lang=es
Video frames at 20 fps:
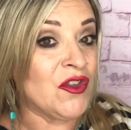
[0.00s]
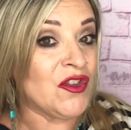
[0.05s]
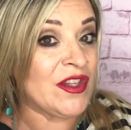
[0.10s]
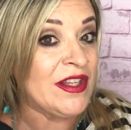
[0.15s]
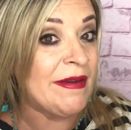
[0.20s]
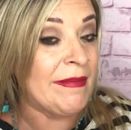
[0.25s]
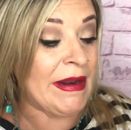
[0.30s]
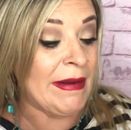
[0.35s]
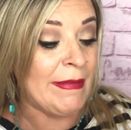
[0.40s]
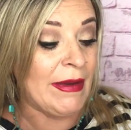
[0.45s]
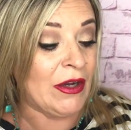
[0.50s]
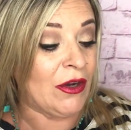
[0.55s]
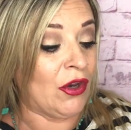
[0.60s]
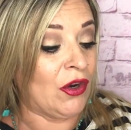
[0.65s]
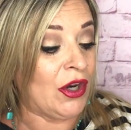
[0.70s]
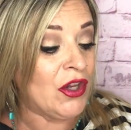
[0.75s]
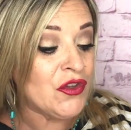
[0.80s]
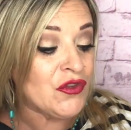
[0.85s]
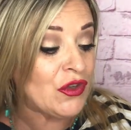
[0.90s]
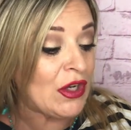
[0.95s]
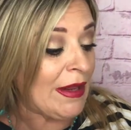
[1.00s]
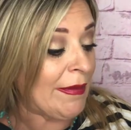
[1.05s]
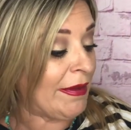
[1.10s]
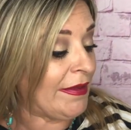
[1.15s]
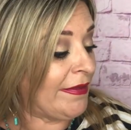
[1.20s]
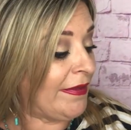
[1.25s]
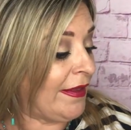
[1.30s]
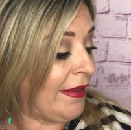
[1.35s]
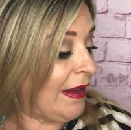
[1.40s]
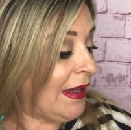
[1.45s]
no sé si habrá más colores,
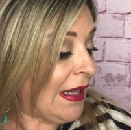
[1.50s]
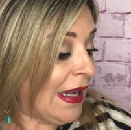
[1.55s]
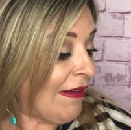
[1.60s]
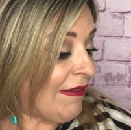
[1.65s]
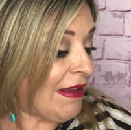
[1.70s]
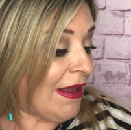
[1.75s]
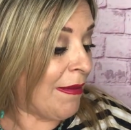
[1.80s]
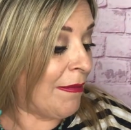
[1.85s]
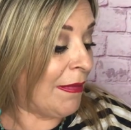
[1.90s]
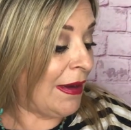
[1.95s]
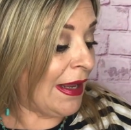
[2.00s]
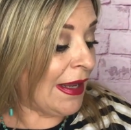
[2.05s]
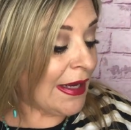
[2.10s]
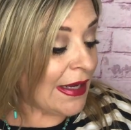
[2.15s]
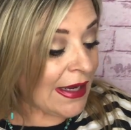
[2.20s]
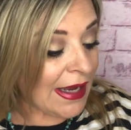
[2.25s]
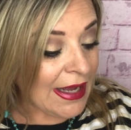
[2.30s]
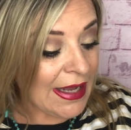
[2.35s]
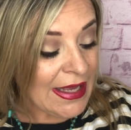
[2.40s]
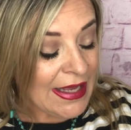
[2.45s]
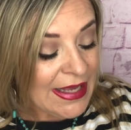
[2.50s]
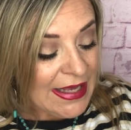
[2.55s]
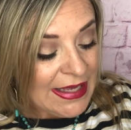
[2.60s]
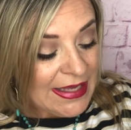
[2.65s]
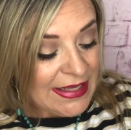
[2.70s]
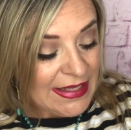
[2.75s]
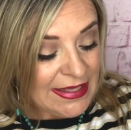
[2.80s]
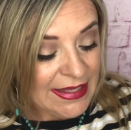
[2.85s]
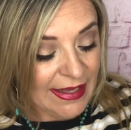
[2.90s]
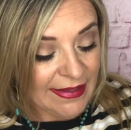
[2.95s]
solamente la vi en blanca.
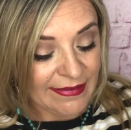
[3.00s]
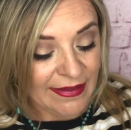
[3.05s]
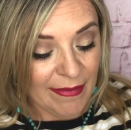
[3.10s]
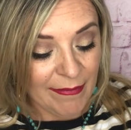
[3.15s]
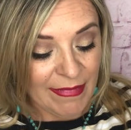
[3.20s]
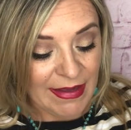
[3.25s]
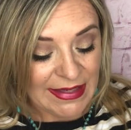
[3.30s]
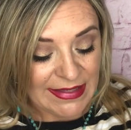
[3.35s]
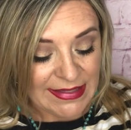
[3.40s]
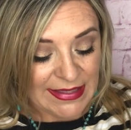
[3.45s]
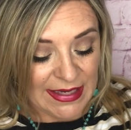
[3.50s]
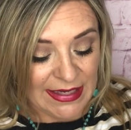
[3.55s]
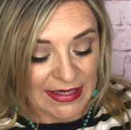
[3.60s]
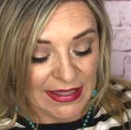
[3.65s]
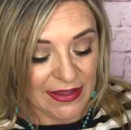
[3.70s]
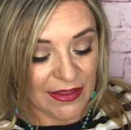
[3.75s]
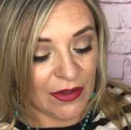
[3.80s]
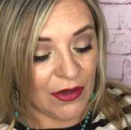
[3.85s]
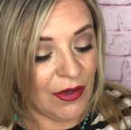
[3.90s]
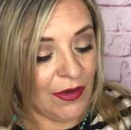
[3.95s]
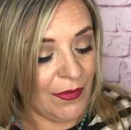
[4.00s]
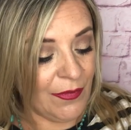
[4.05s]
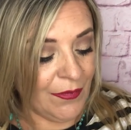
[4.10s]
Y esta me ha salido